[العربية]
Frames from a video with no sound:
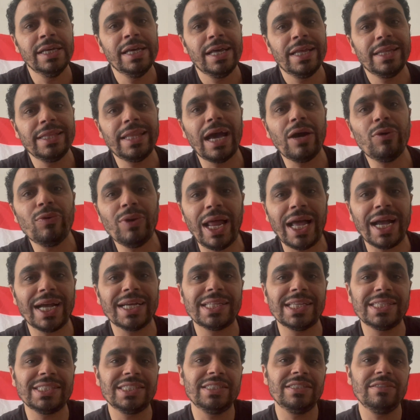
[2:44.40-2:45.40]
ده اول حاجه
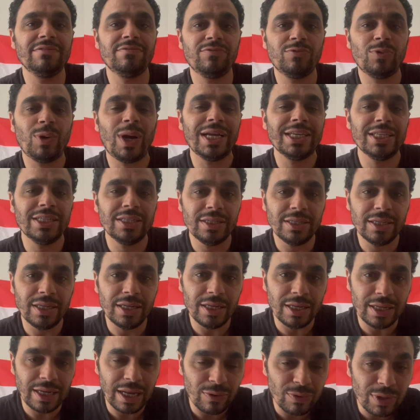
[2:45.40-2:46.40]
تزييف وعي
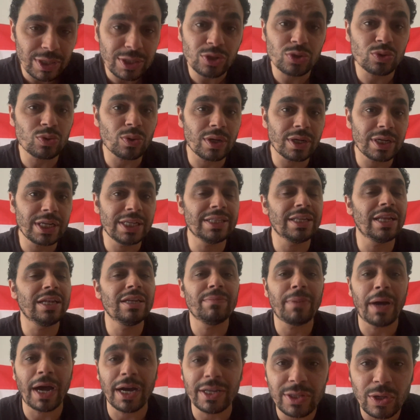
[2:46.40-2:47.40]
الاولاد الصغيرين اللي
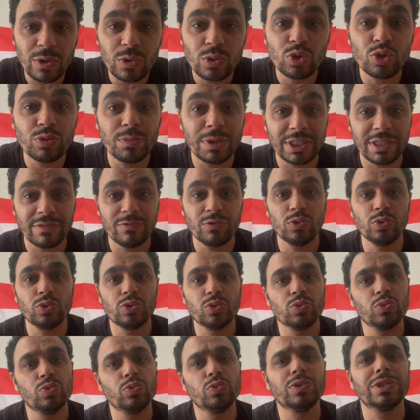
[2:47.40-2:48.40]
ما حضروش وما
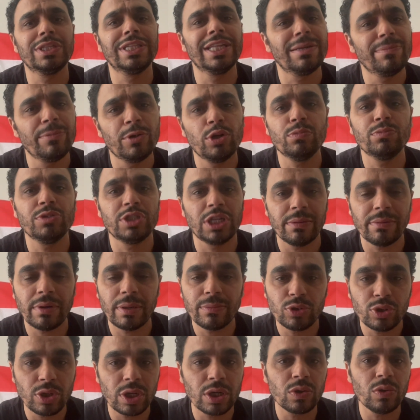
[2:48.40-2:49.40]
شافوش وكتير منهم مش هيبقى
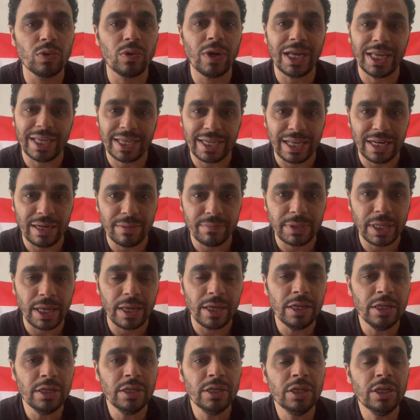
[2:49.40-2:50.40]
مدرك وواعي الكلام
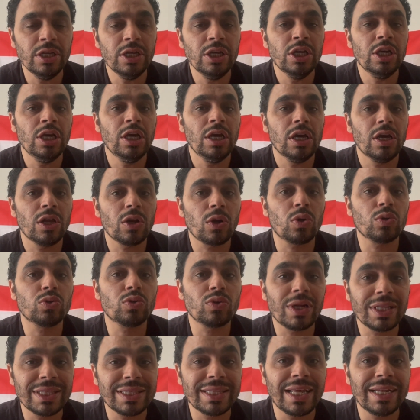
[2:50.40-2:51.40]
ده
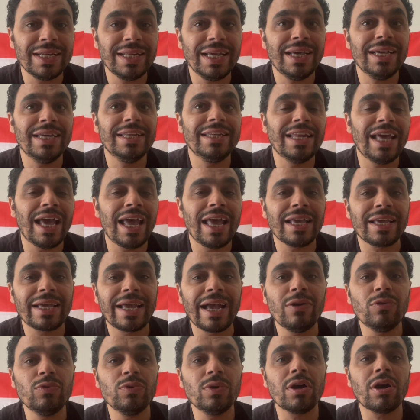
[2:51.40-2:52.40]
الخطوره التانية ان
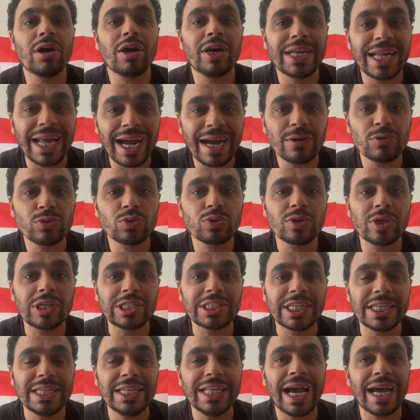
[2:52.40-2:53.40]
هيكون قناعه وصوره
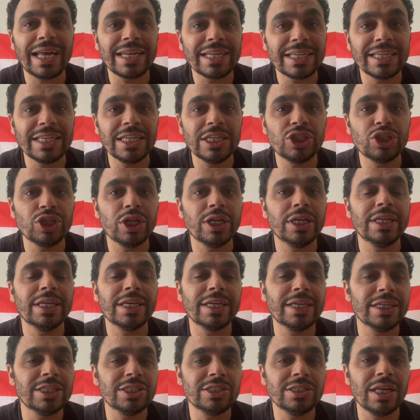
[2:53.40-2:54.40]
ذهنيه عن الجيش ان
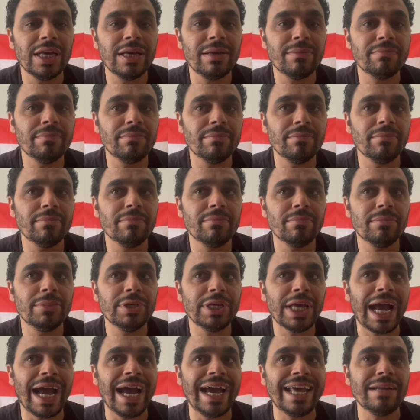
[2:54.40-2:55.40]
الجيش ده
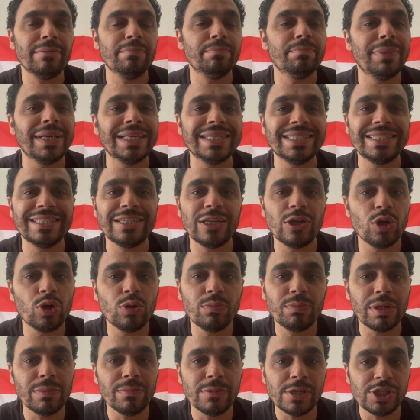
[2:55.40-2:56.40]
بيحارب بس اللي
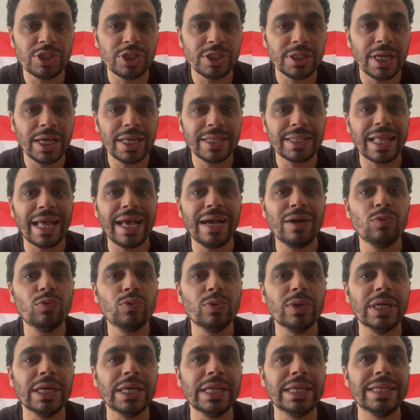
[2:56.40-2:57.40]
هم الميليشيات
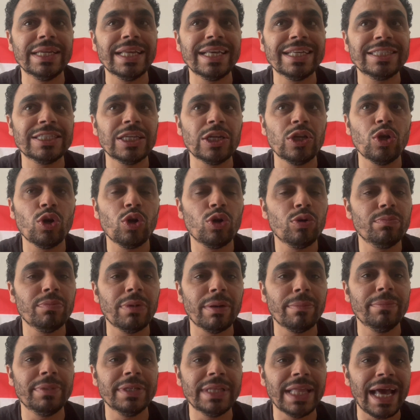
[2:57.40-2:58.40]
او الناس اللي هم
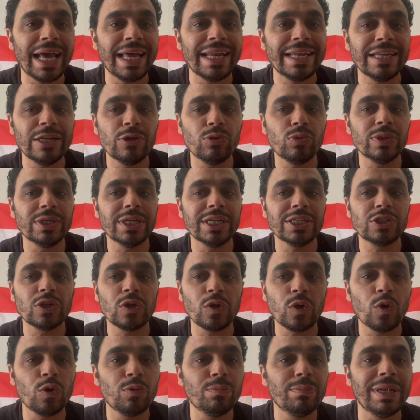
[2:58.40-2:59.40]
بدقن والناس
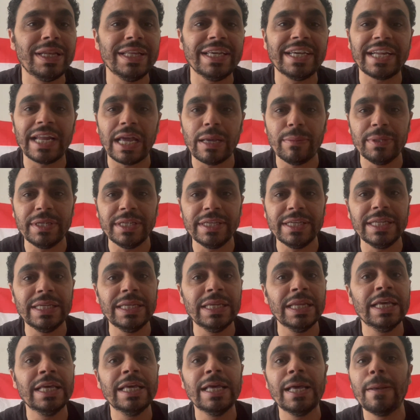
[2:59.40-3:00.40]
اللي هم الارهابيين
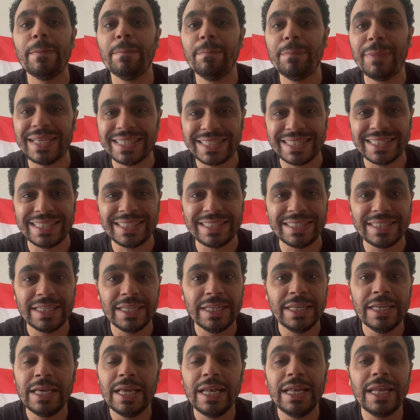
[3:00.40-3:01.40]
بس
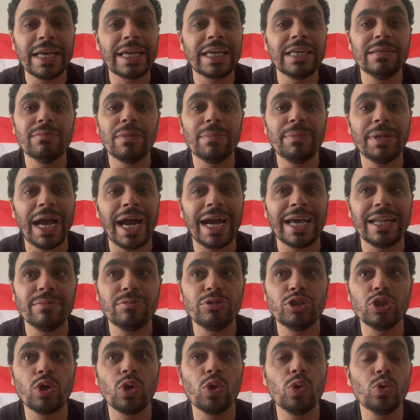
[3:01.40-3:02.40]
لكن ما
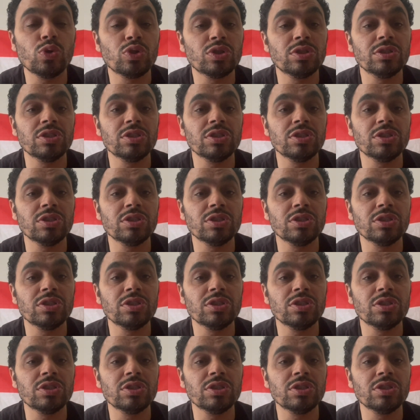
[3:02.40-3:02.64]
بيحاربش جيوش